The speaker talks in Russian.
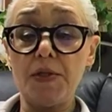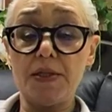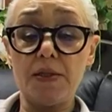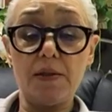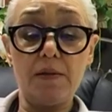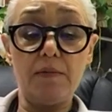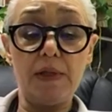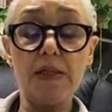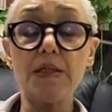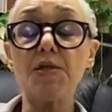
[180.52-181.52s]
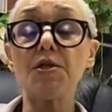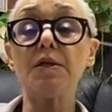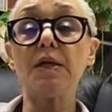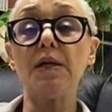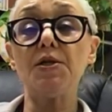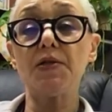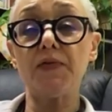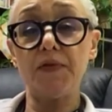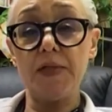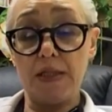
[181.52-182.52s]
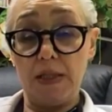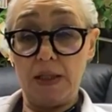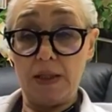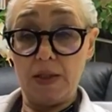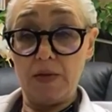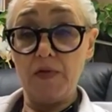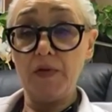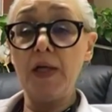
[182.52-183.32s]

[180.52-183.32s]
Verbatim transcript: быть э, недостаточное количество вентиляторов,